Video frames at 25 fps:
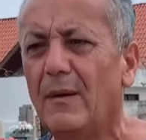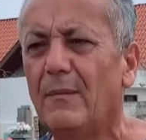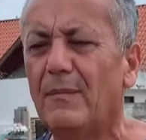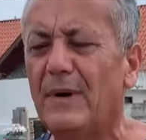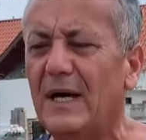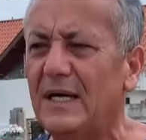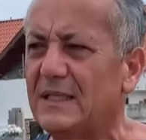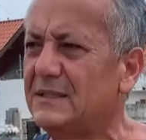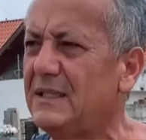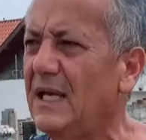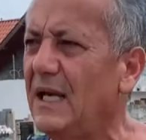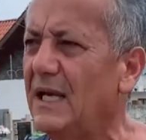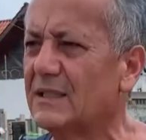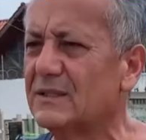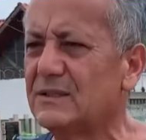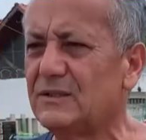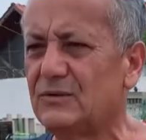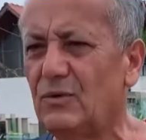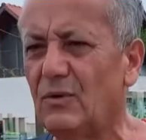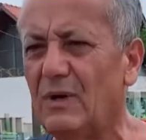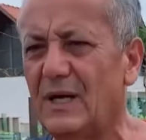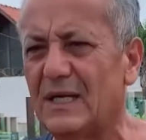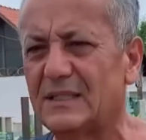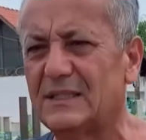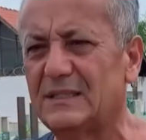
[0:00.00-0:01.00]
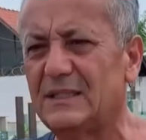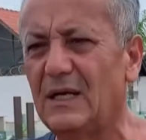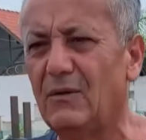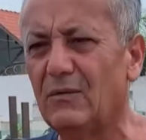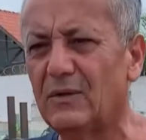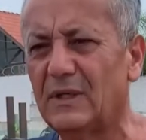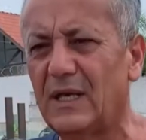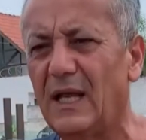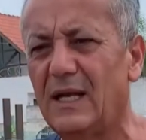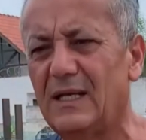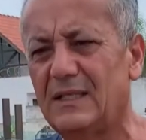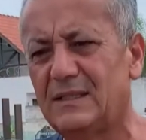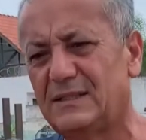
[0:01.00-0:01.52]
Mas é a
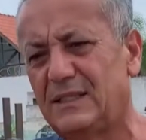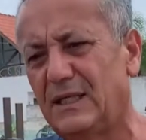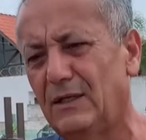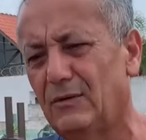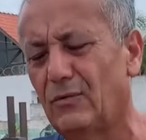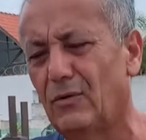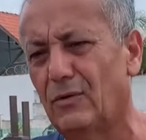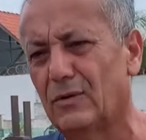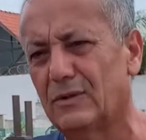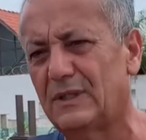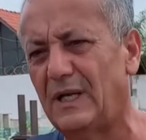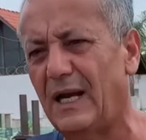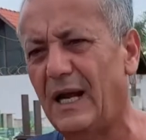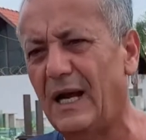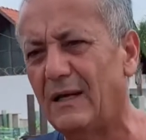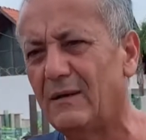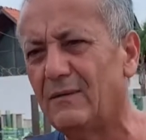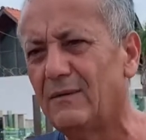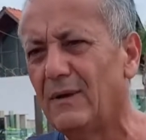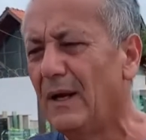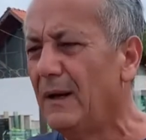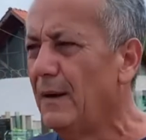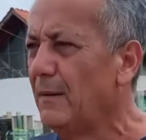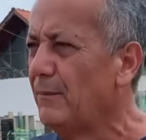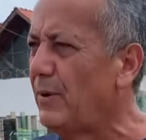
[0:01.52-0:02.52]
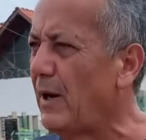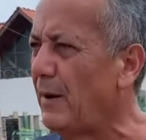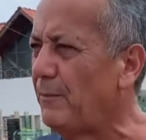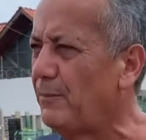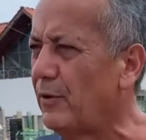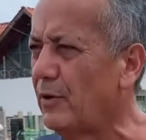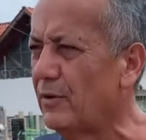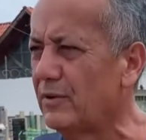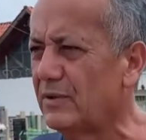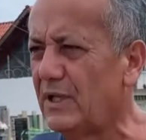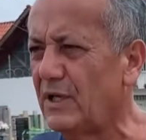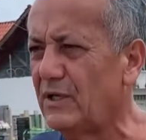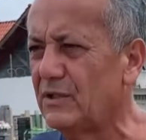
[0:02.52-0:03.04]
situação que eles encontraram para
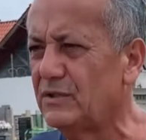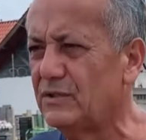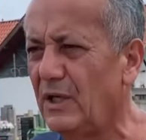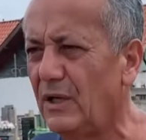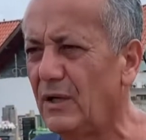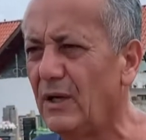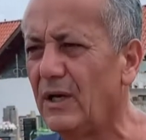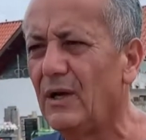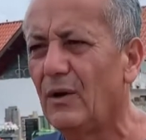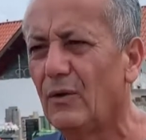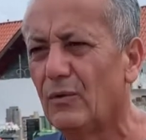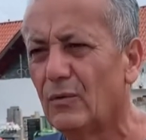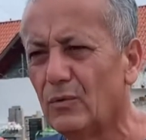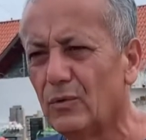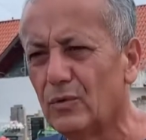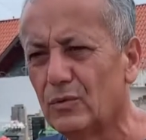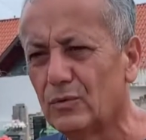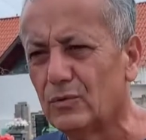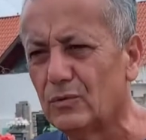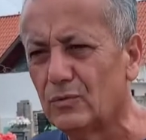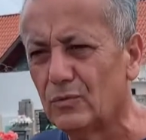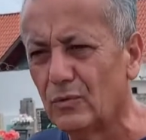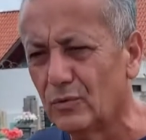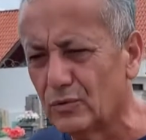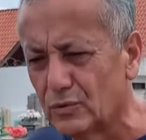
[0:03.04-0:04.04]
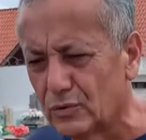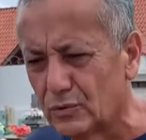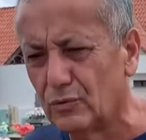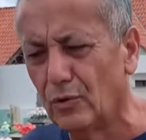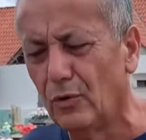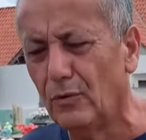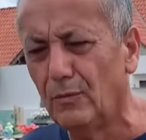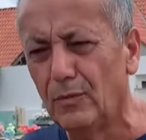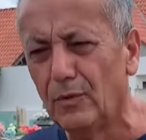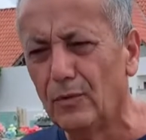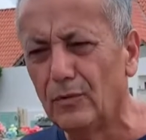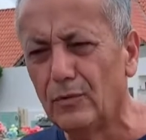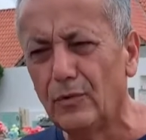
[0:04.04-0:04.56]
proteger o, os
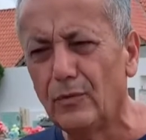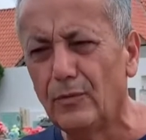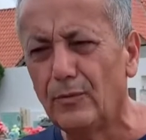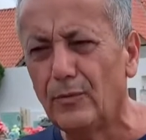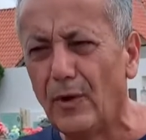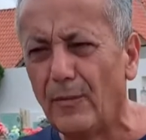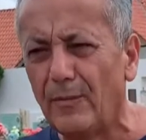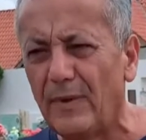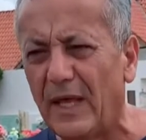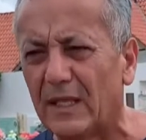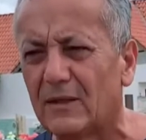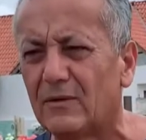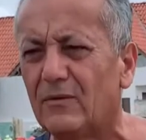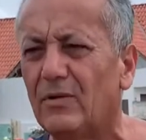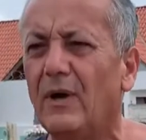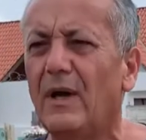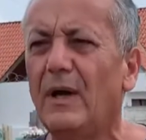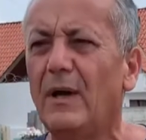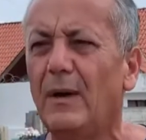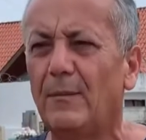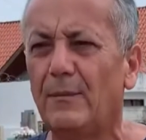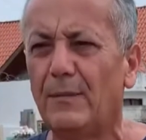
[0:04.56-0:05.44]
túmulos no momento.